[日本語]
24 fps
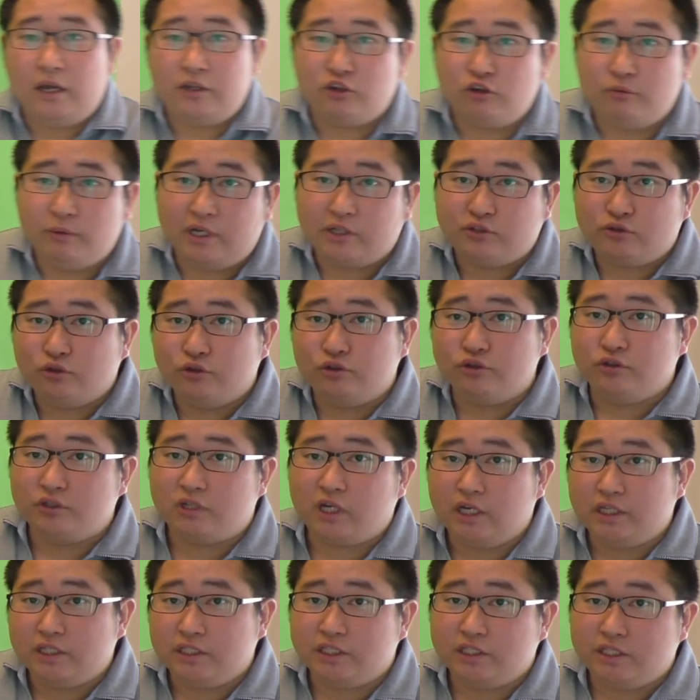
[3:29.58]
い、とまあそういう
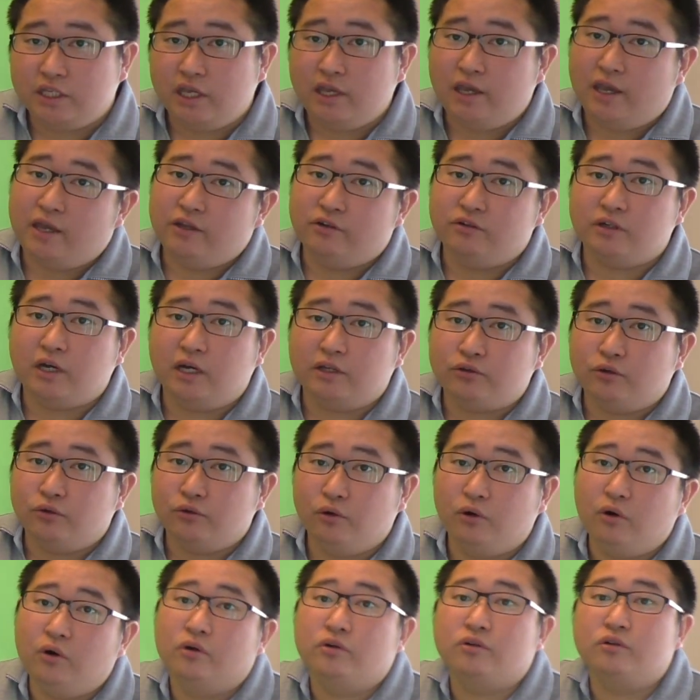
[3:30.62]
感じで L 型
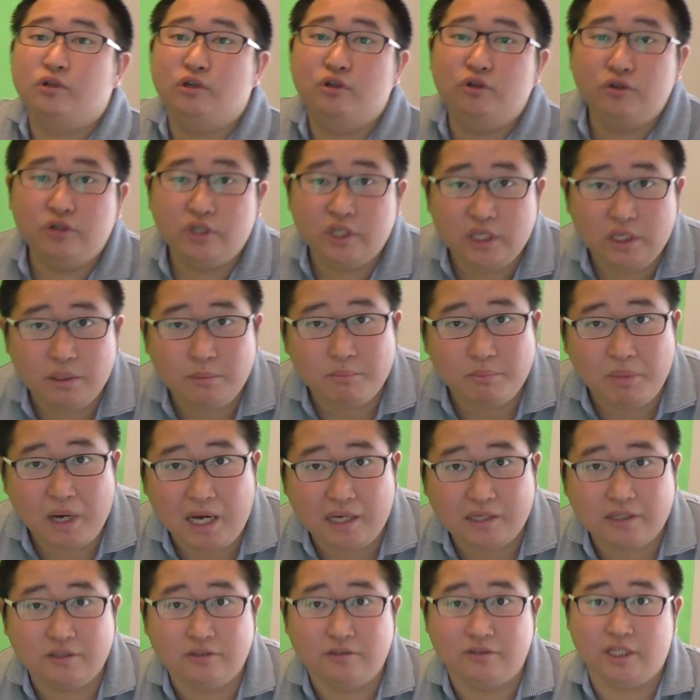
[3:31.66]
の
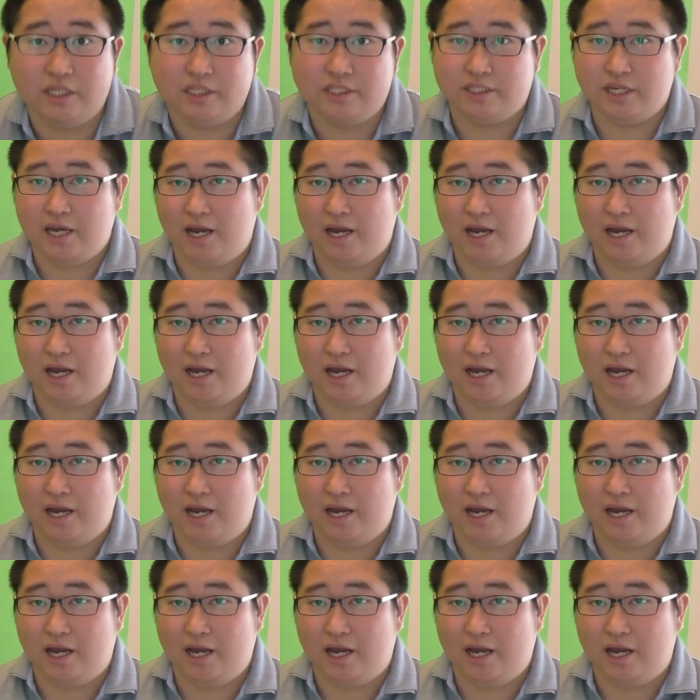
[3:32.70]
グリーンバックでし